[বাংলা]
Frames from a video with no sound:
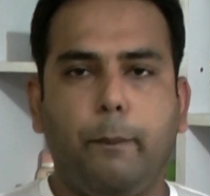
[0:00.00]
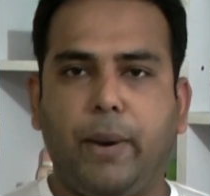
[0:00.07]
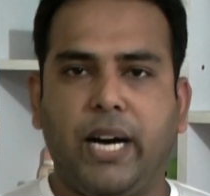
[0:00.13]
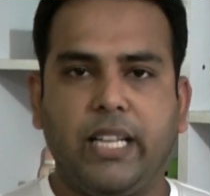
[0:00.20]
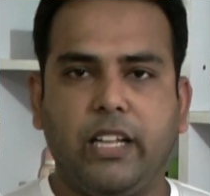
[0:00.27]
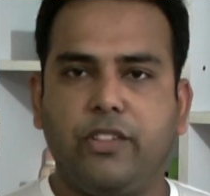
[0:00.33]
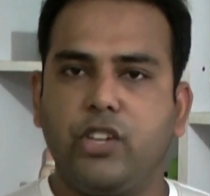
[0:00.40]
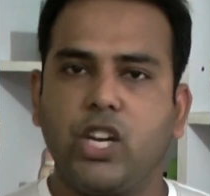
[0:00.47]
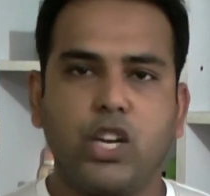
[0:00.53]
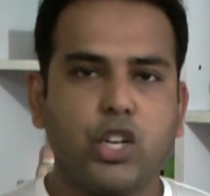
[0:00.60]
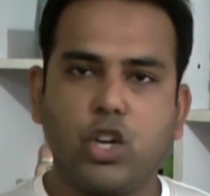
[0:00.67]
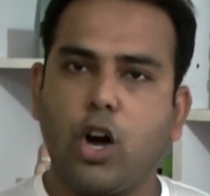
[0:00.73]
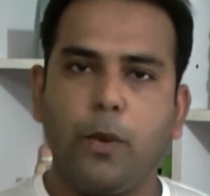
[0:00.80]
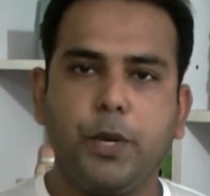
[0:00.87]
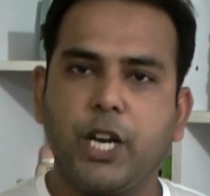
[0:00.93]
বাংলাদেশের
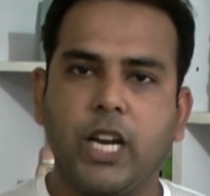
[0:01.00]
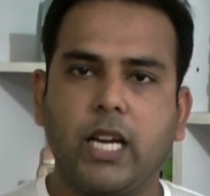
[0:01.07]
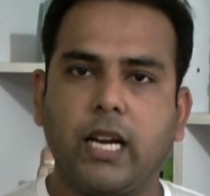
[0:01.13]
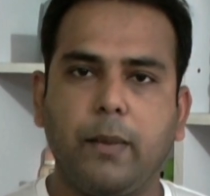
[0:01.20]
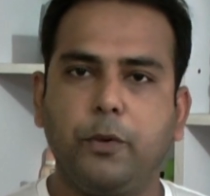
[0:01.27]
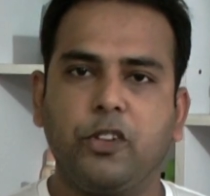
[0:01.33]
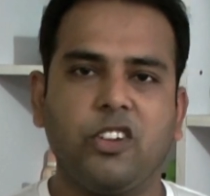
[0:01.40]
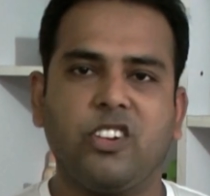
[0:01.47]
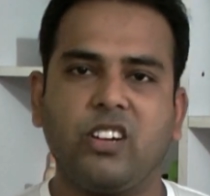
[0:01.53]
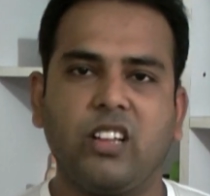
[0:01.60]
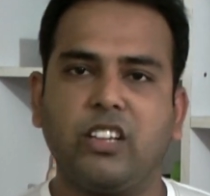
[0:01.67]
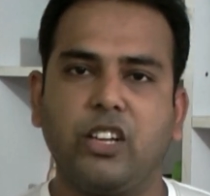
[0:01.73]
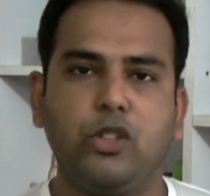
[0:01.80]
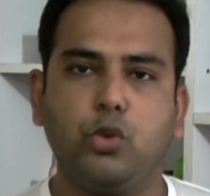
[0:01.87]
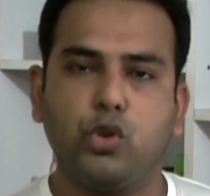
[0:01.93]
সব শিক্ষা প্রতিষ্ঠান
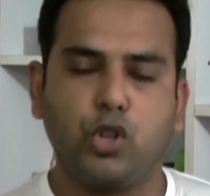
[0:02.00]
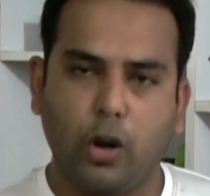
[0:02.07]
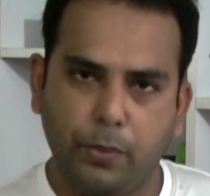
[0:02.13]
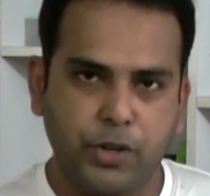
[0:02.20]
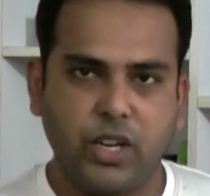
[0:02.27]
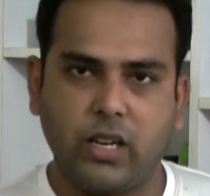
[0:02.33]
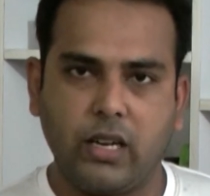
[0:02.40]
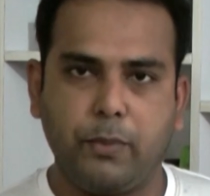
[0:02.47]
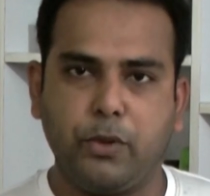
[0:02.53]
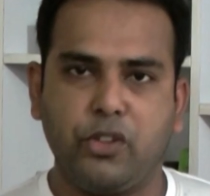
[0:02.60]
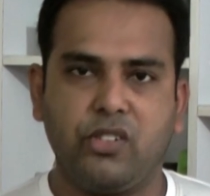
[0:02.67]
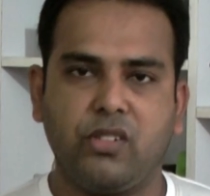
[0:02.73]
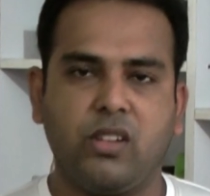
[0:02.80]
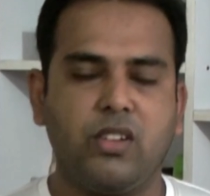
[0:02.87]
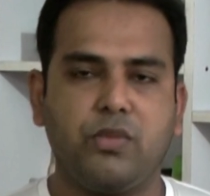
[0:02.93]
কিন্তু সব শিক্ষা
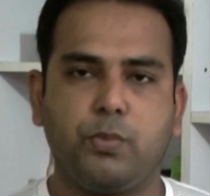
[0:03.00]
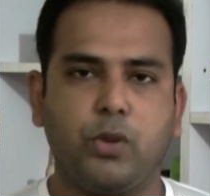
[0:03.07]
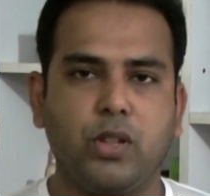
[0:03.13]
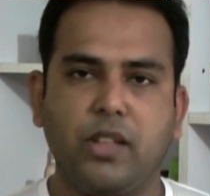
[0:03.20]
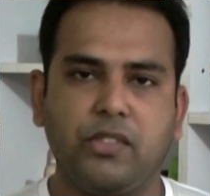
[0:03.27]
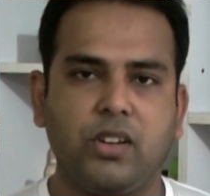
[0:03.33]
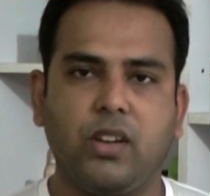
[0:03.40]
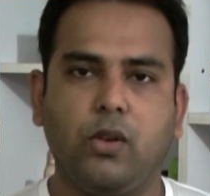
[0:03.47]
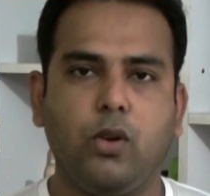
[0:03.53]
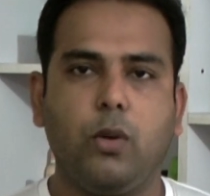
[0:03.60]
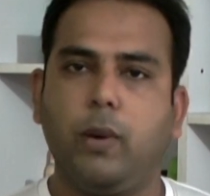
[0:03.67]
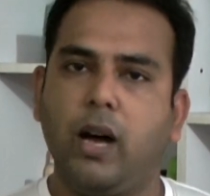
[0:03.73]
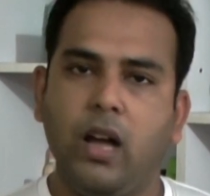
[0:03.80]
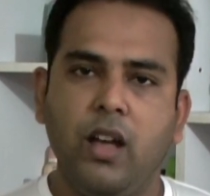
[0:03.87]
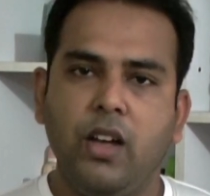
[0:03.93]
প্রতিষ্ঠানের প্রধান শিক্ষক
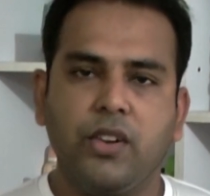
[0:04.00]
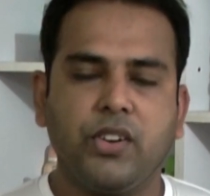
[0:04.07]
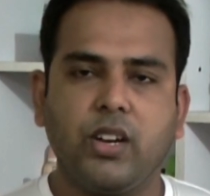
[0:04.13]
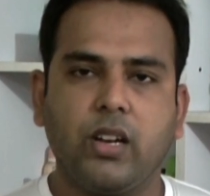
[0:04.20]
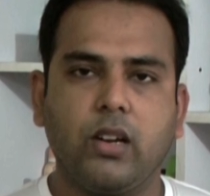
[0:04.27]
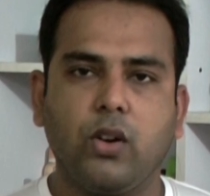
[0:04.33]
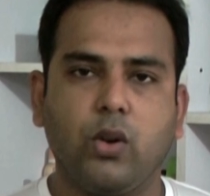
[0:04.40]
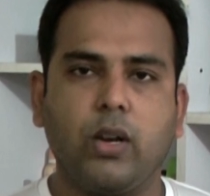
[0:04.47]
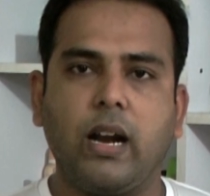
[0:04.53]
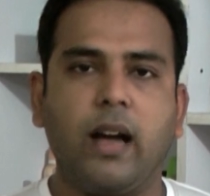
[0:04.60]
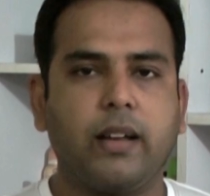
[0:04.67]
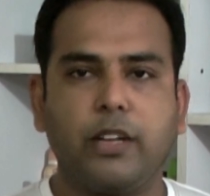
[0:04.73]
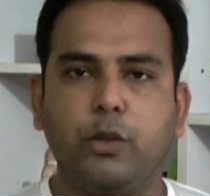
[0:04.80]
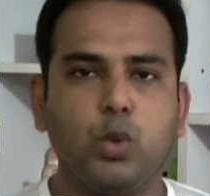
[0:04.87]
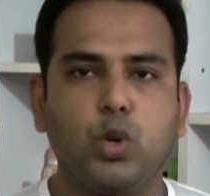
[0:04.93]
বা শিক্ষকরা
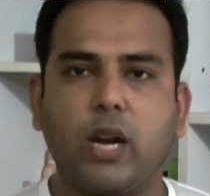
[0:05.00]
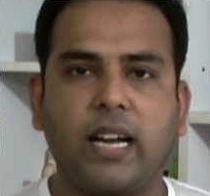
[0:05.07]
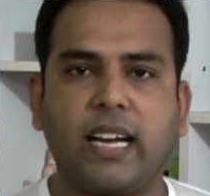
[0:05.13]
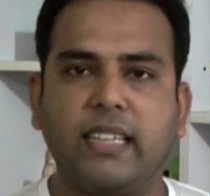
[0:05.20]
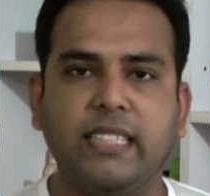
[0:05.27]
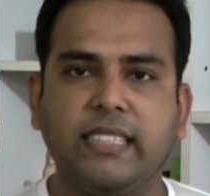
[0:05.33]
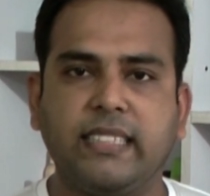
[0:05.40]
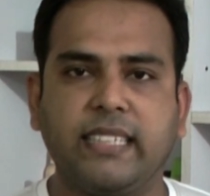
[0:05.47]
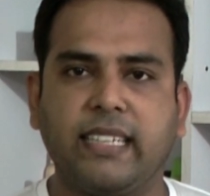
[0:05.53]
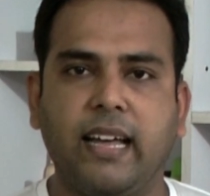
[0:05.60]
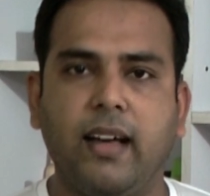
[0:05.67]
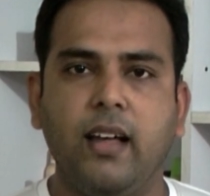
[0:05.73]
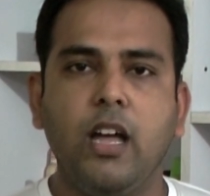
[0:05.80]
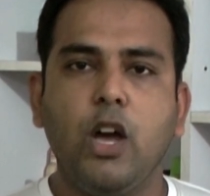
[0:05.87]
কিন্তু টাকা নিচ্ছে না